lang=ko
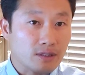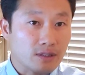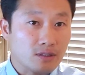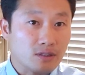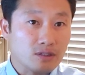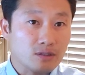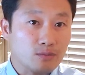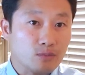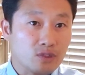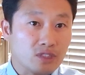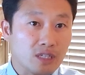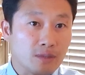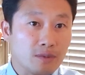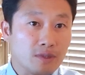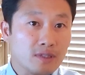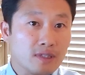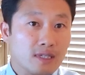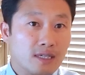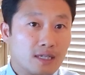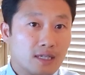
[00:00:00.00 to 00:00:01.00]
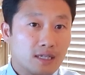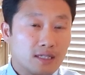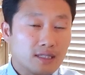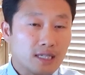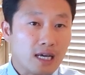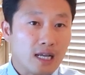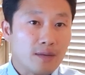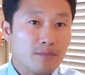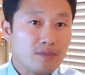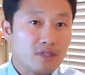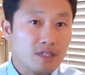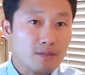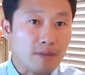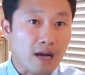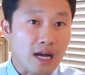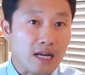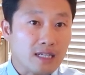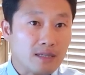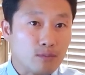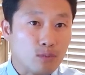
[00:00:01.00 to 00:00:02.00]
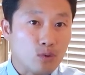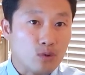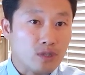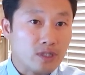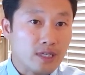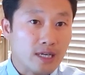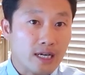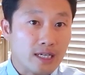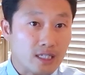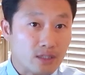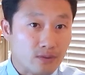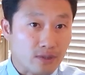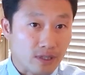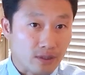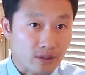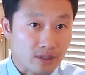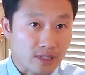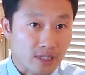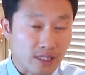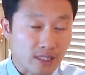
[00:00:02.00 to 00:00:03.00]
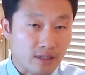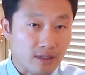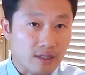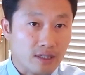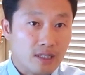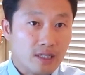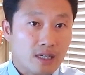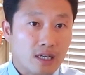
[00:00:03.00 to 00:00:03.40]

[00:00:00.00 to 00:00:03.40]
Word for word: 그것은 뭐냐면 사람들이 많이 모이게 하기 위한 거잖아요.